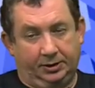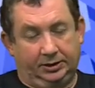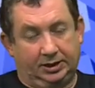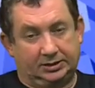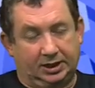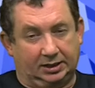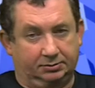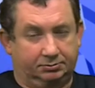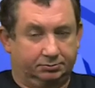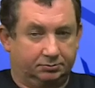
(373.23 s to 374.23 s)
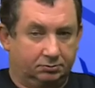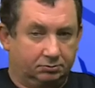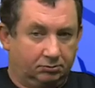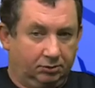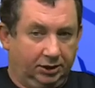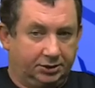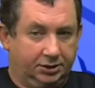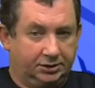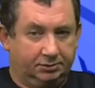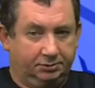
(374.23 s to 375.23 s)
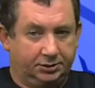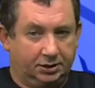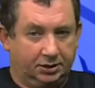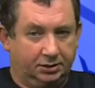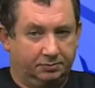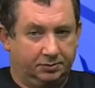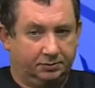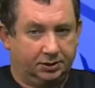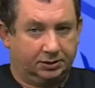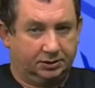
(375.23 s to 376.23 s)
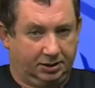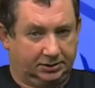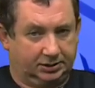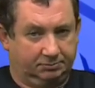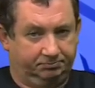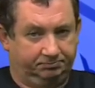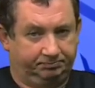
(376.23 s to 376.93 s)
I teraz tak, Mm, jeżeli chce mieć realny wpływ na Radę Miasta,